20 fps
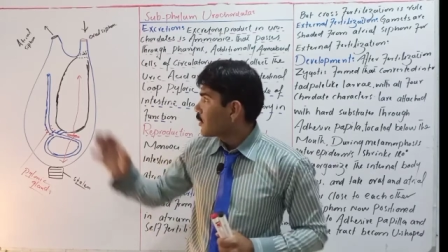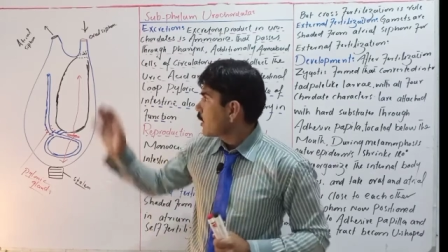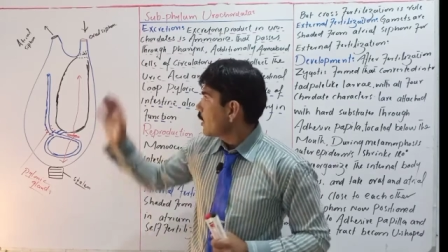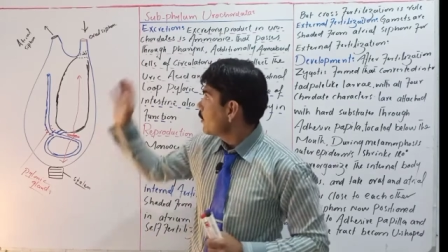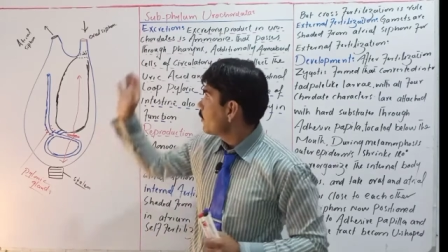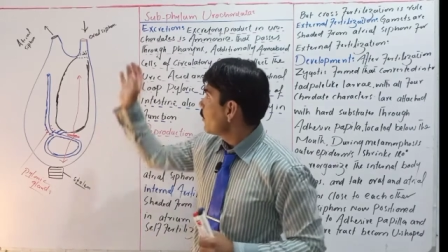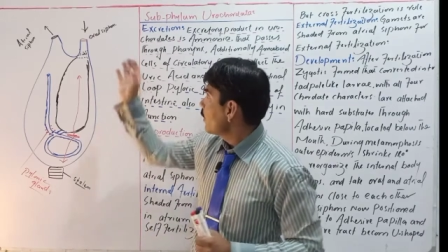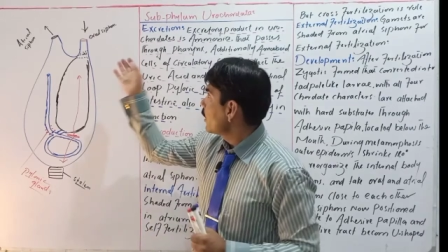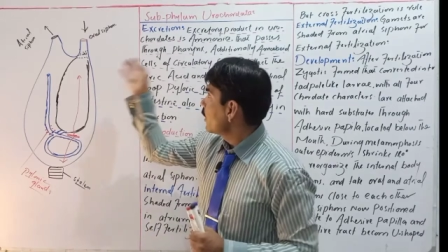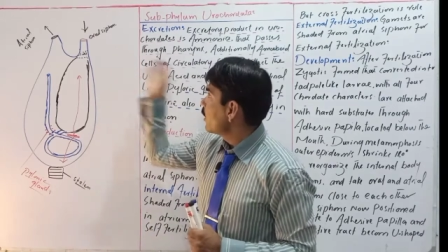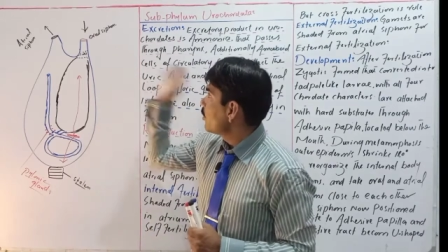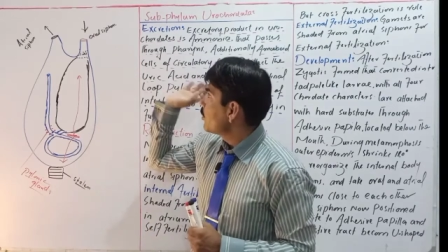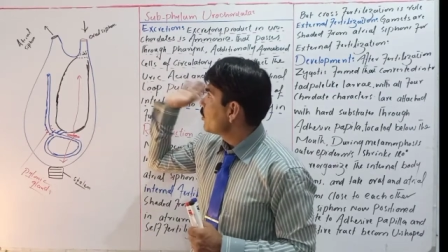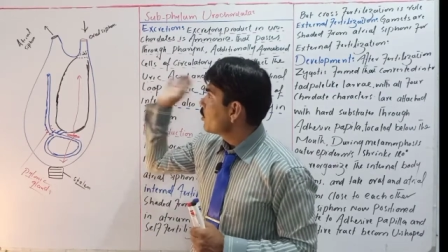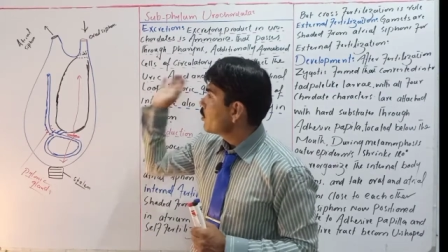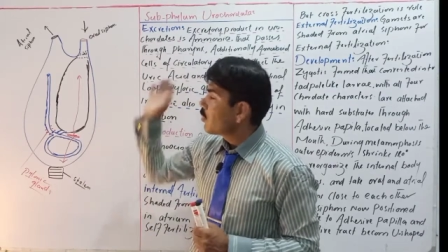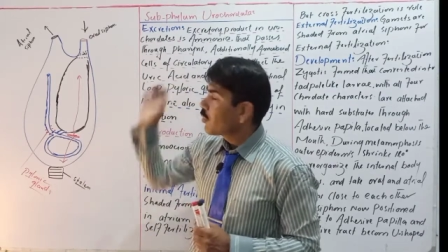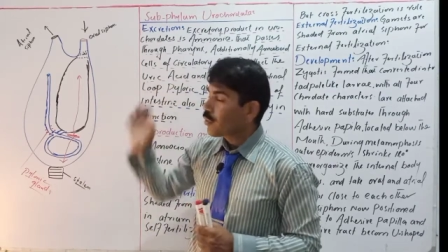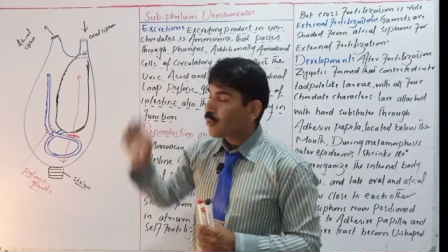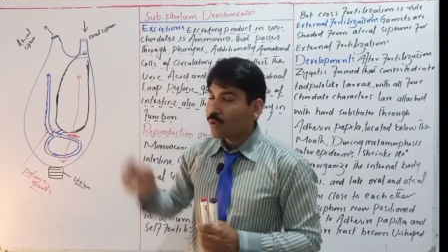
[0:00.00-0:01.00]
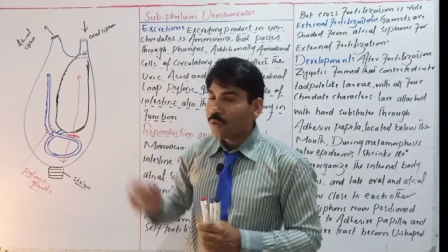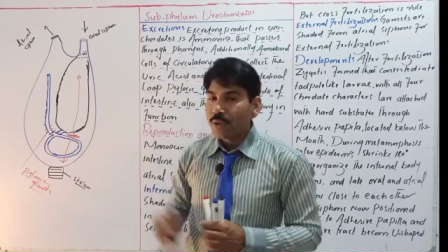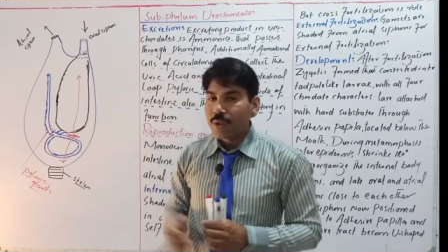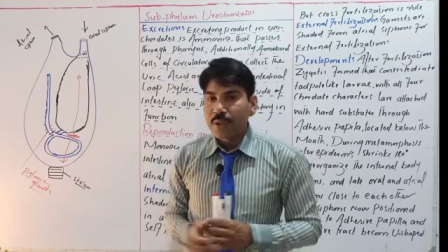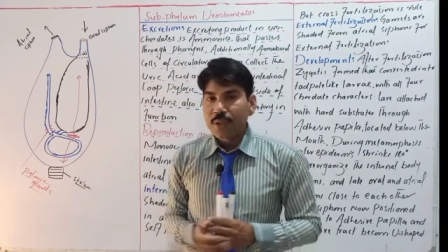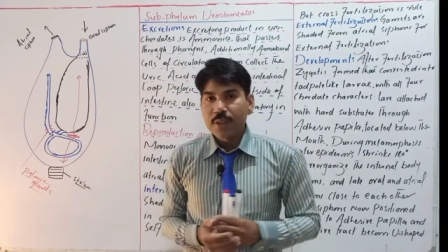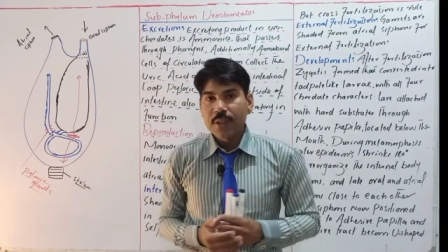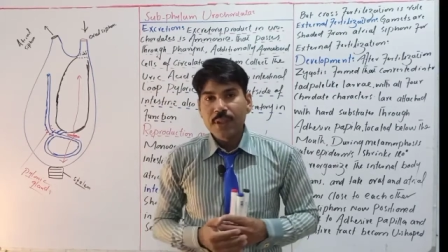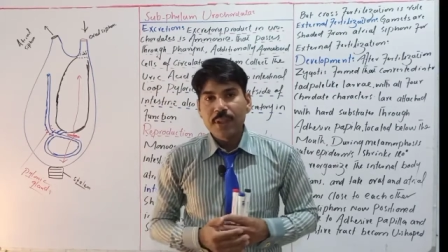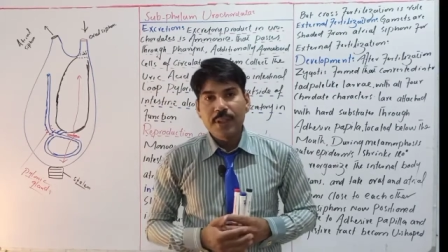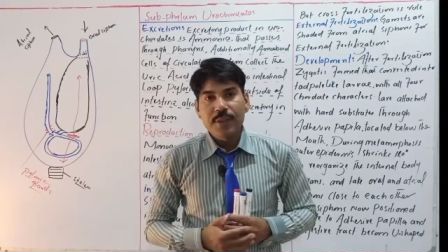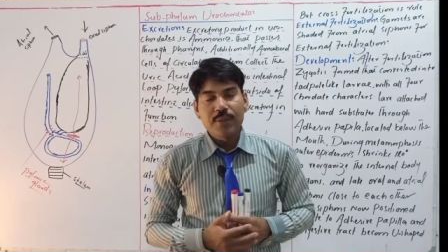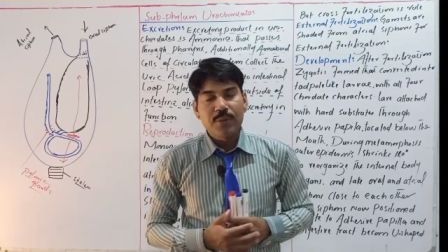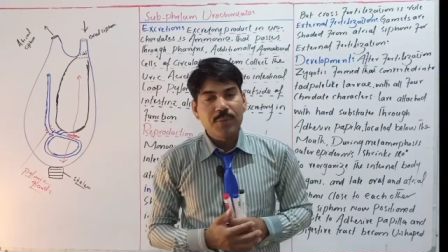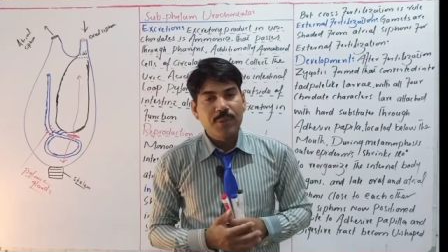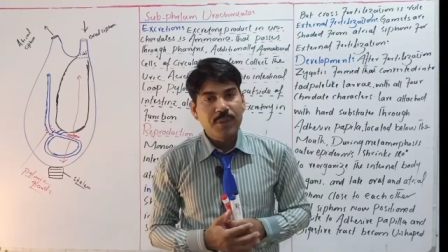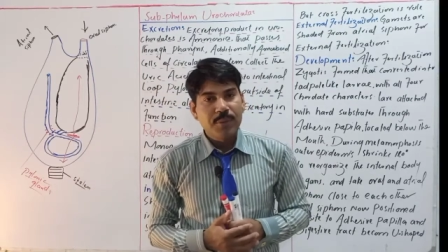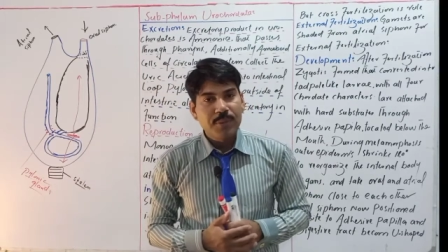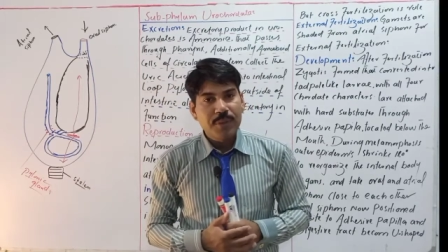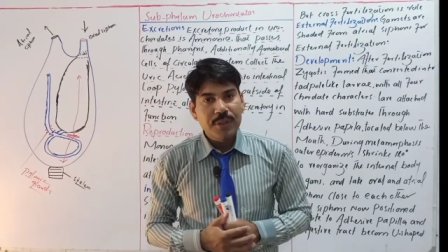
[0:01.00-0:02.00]
साउफ फाइलम यूरोकॉडेटा के जो
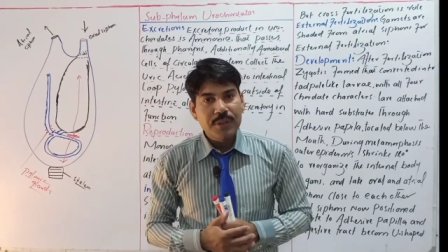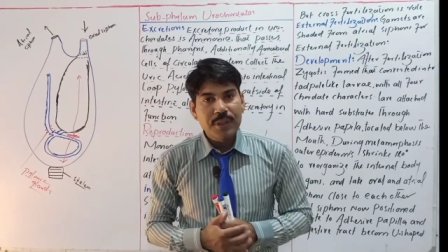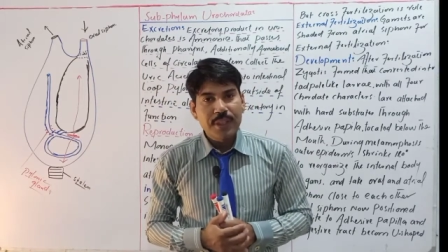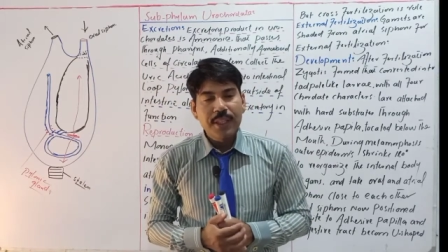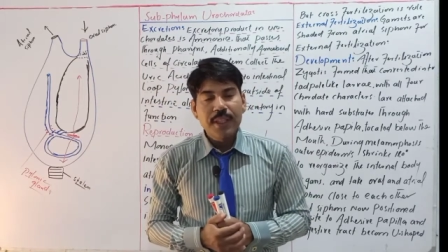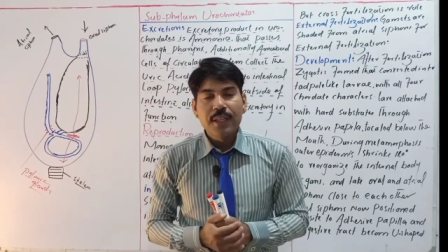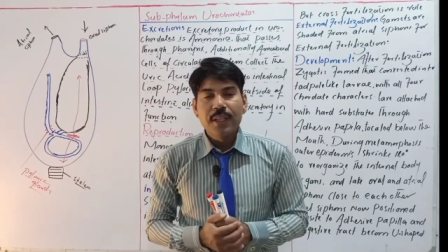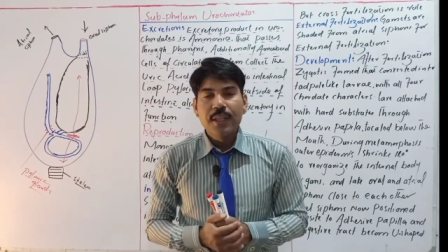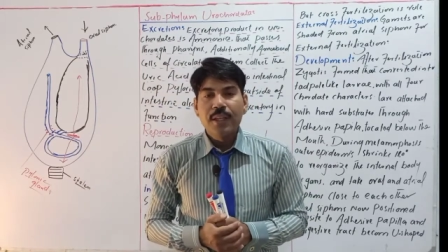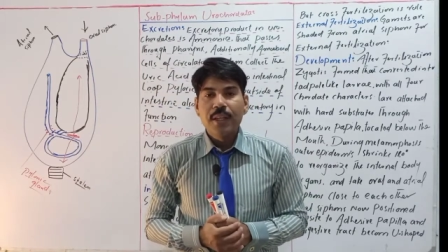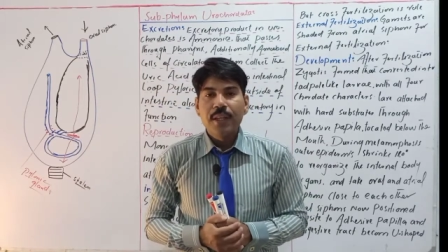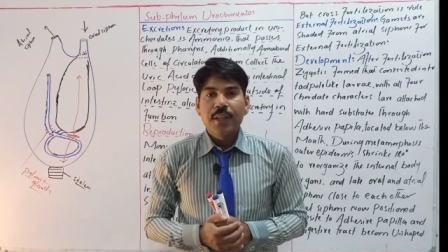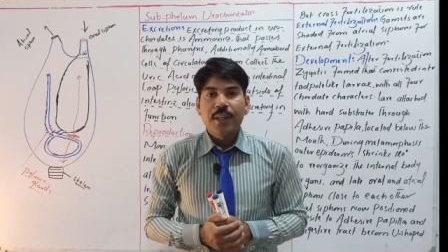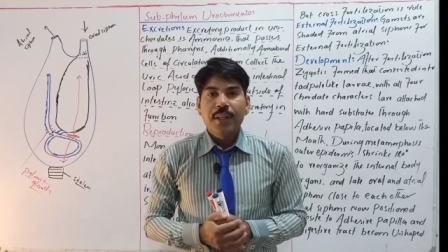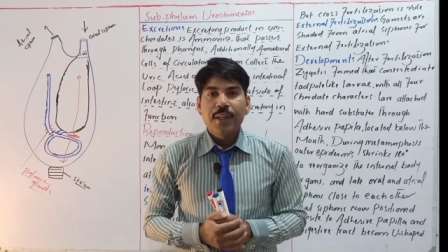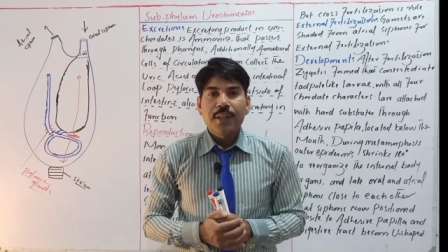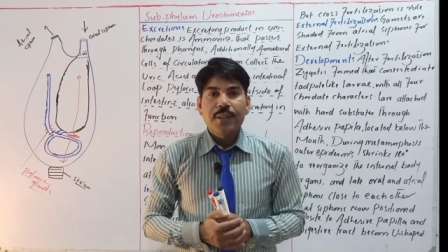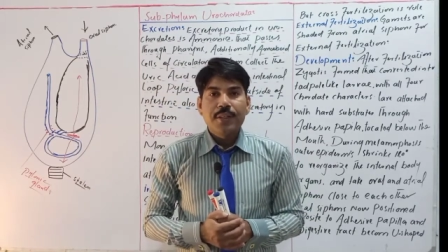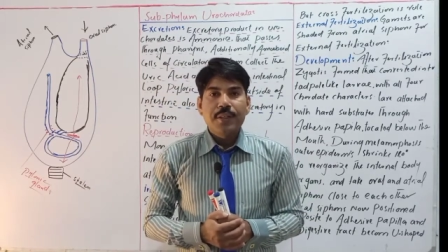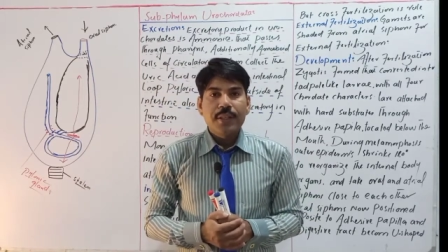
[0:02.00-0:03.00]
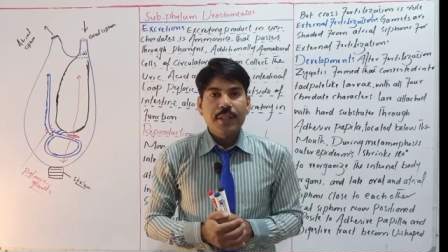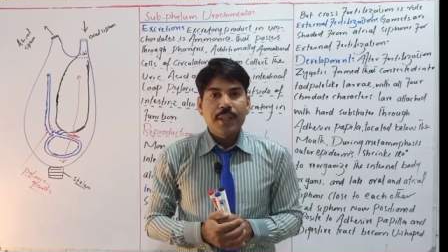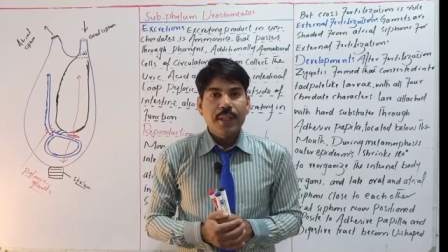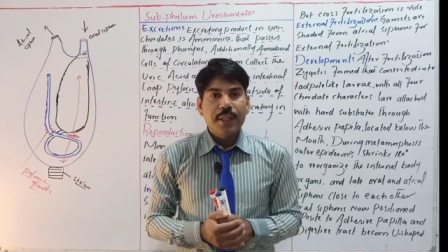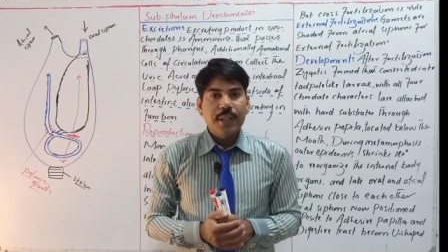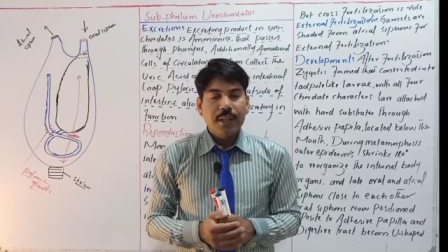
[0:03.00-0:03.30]
मेम्बर्स हैं ये